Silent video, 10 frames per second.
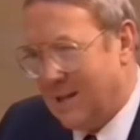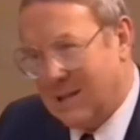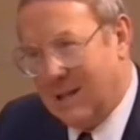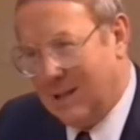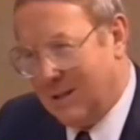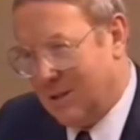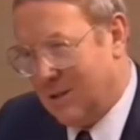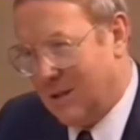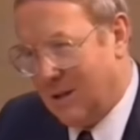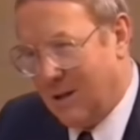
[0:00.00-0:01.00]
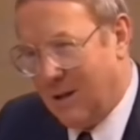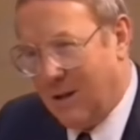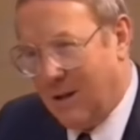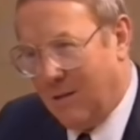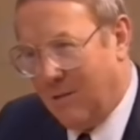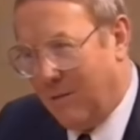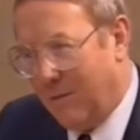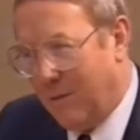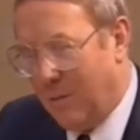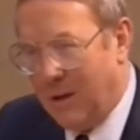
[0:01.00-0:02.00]
Jakie okoliczności
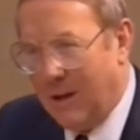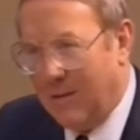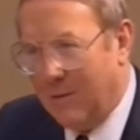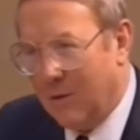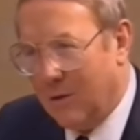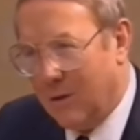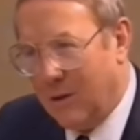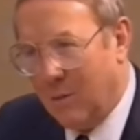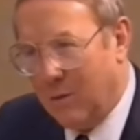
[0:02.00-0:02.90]
poprzedziły te zachowania,